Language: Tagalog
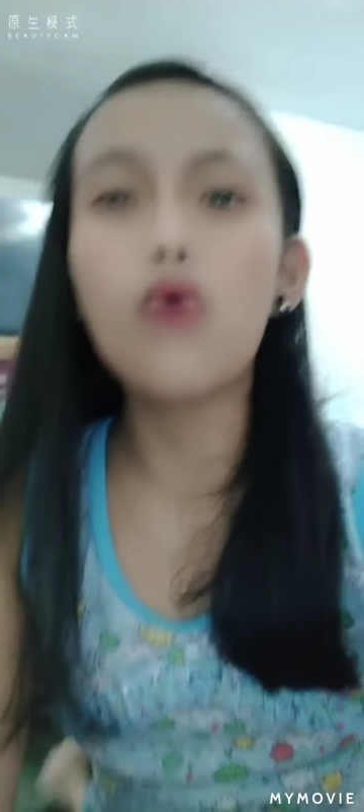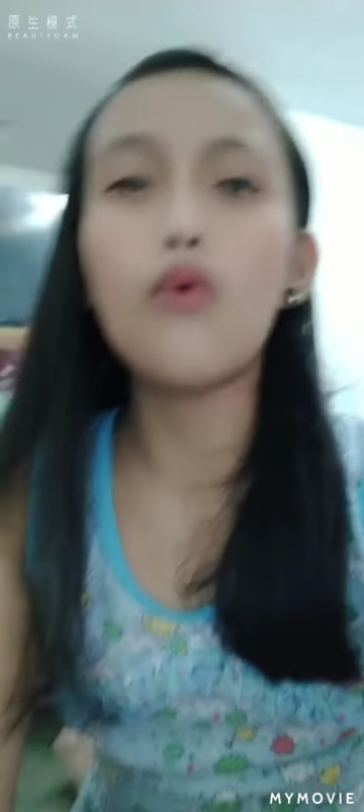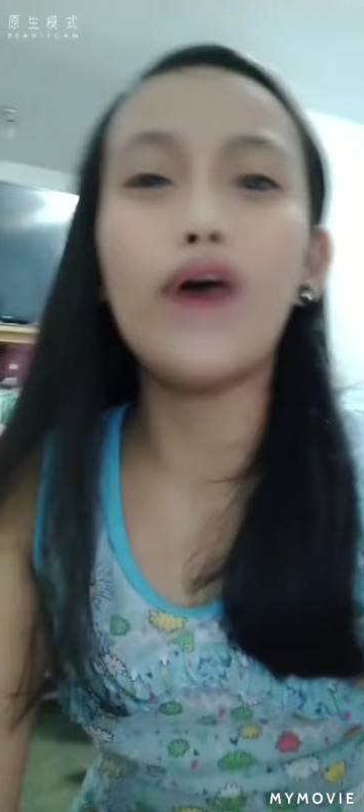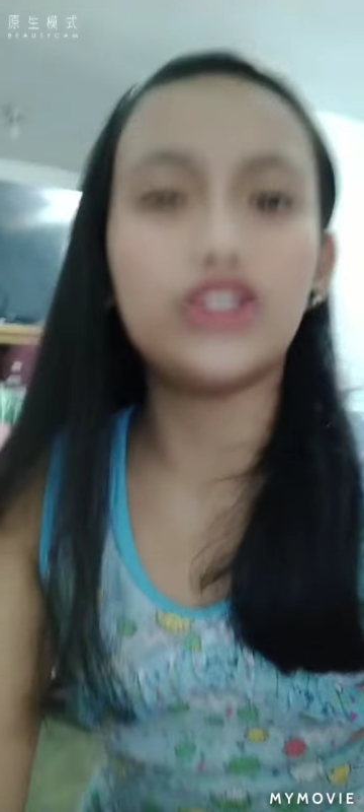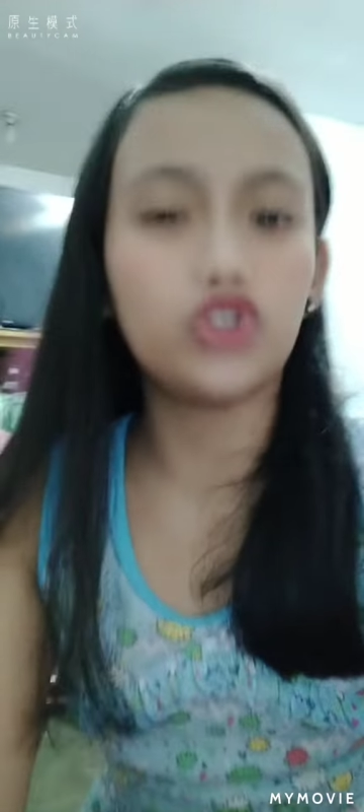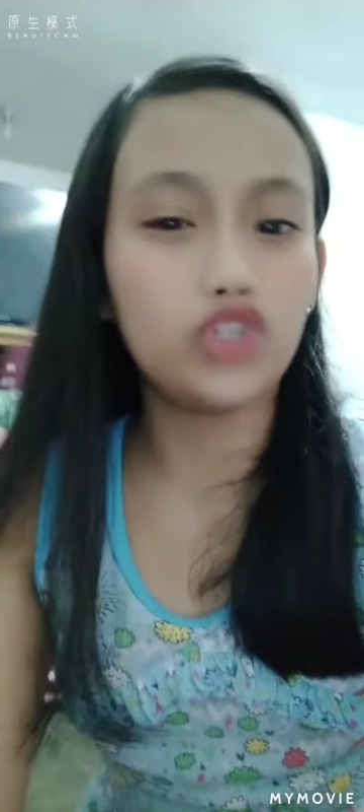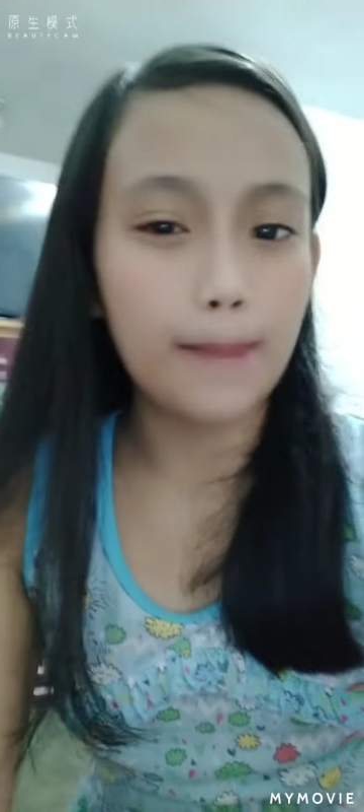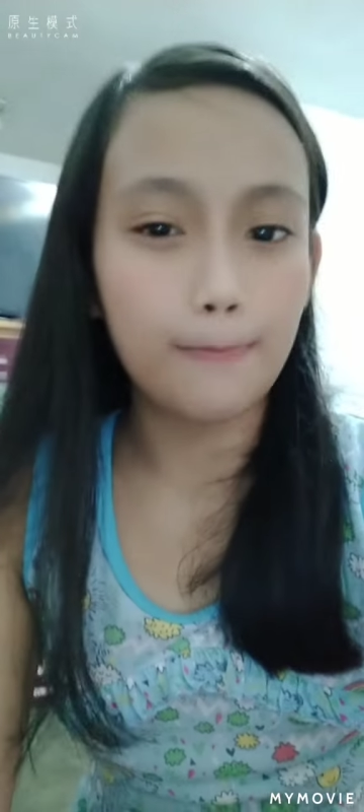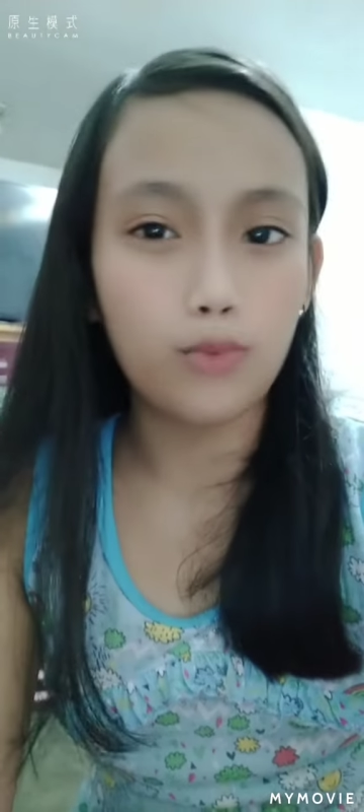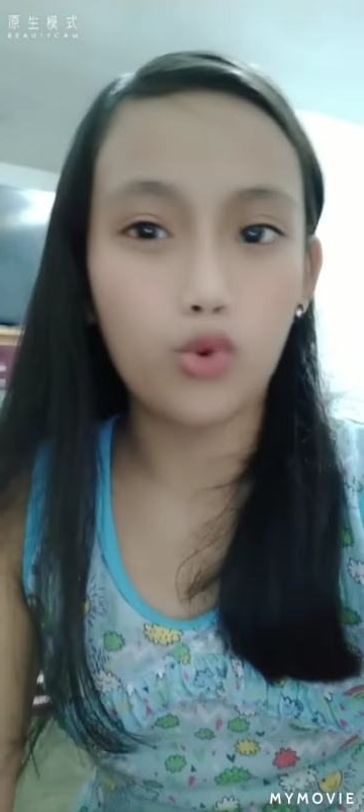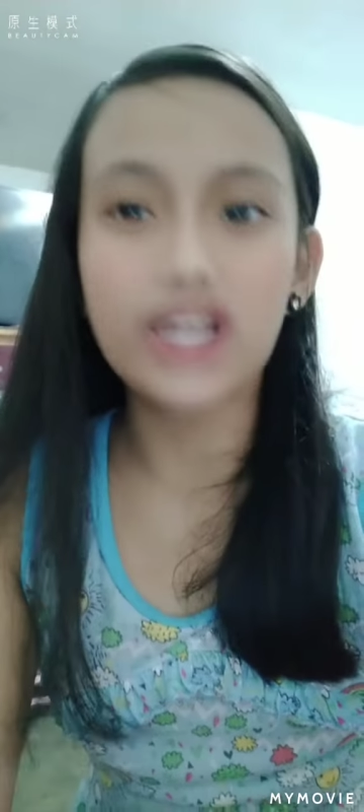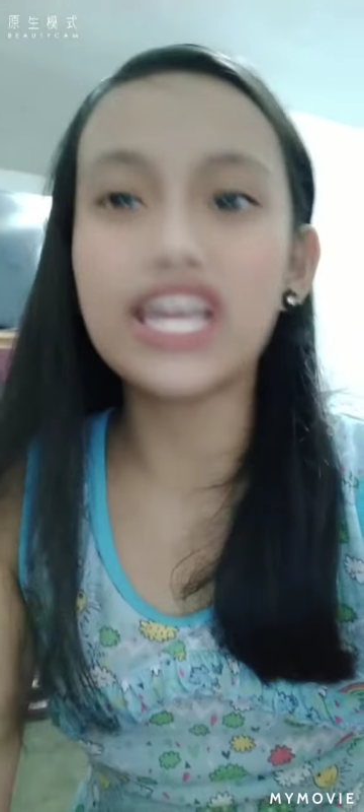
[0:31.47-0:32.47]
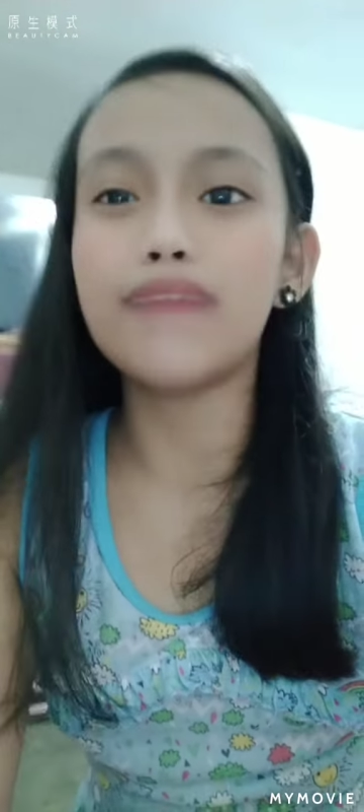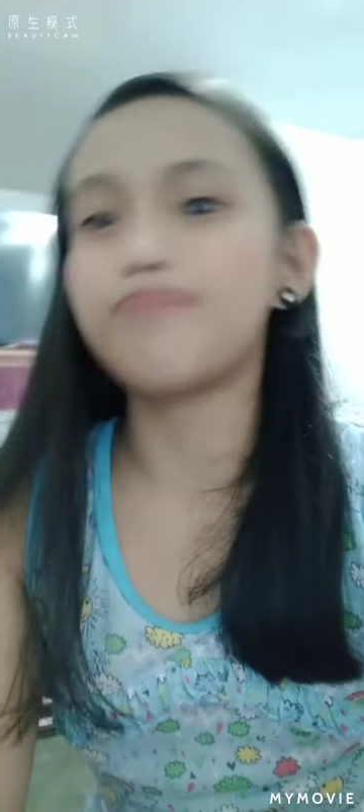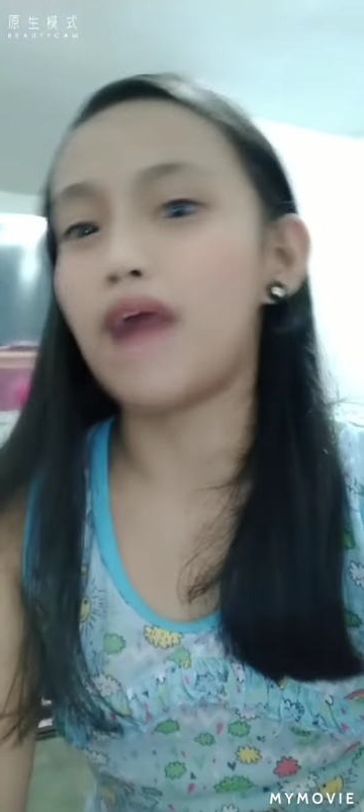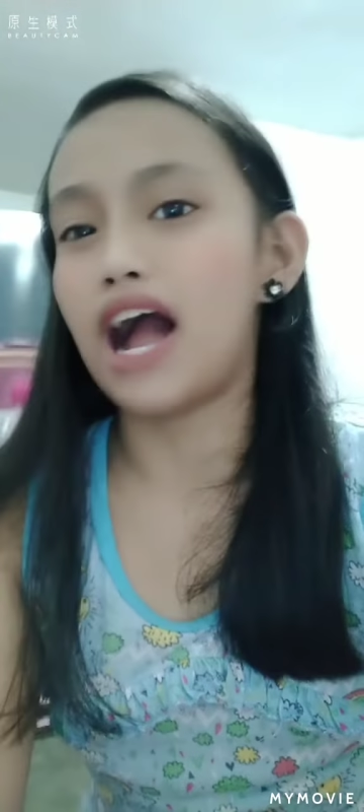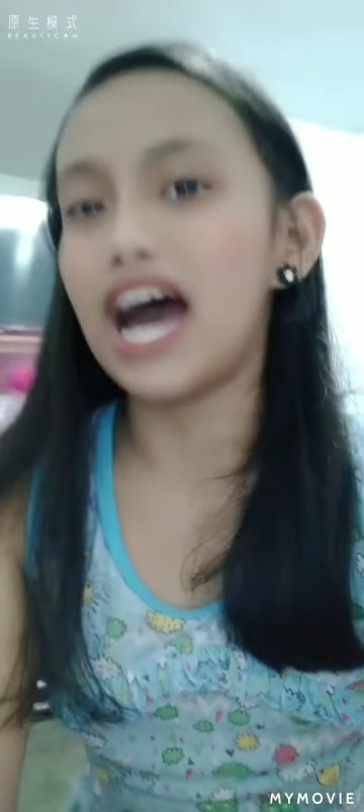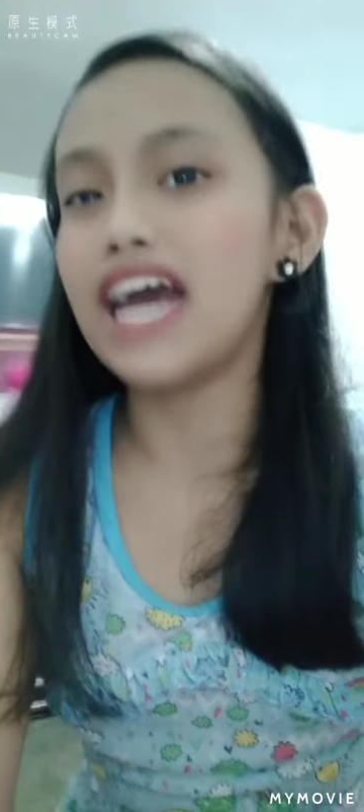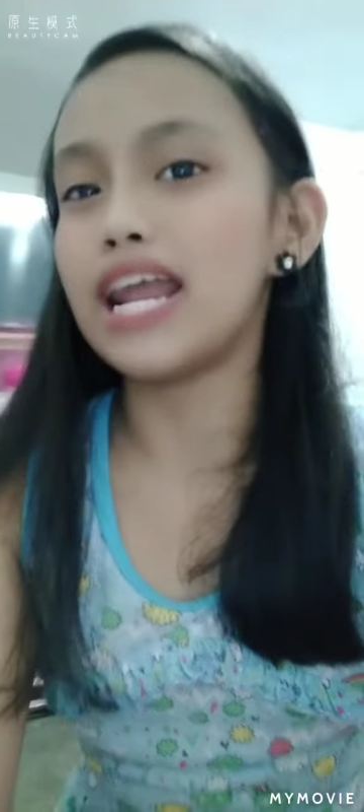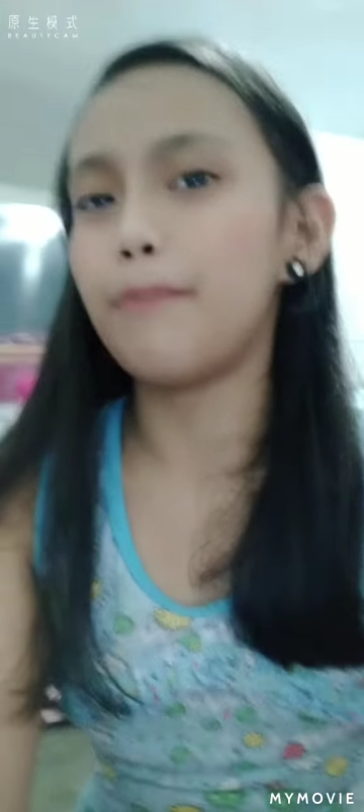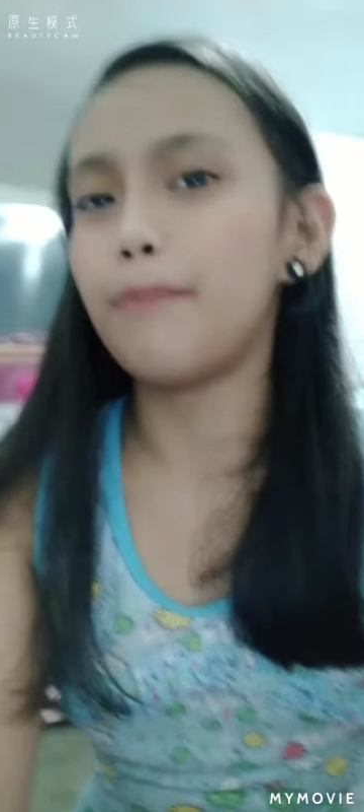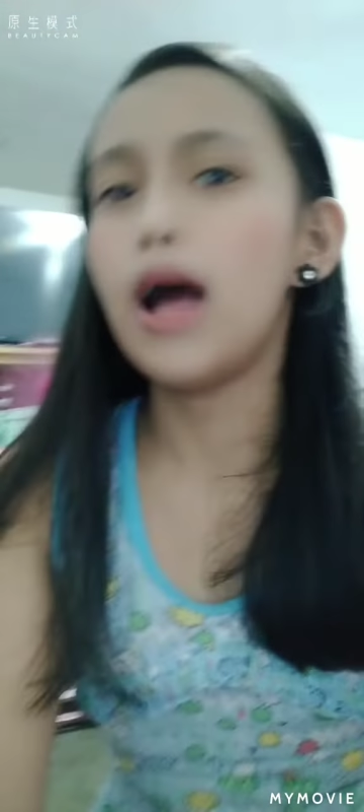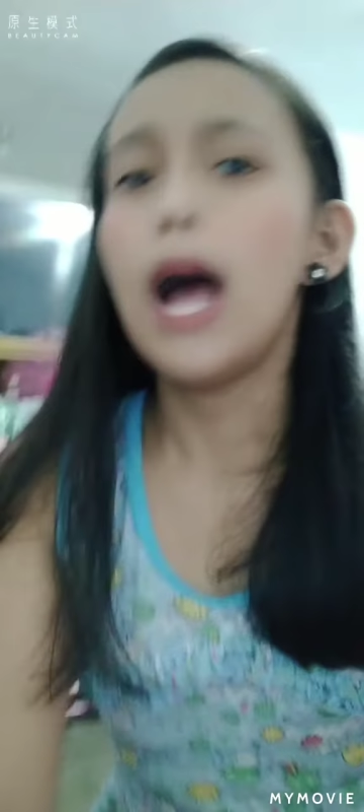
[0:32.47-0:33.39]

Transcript: kwento ng buhay at pangarap.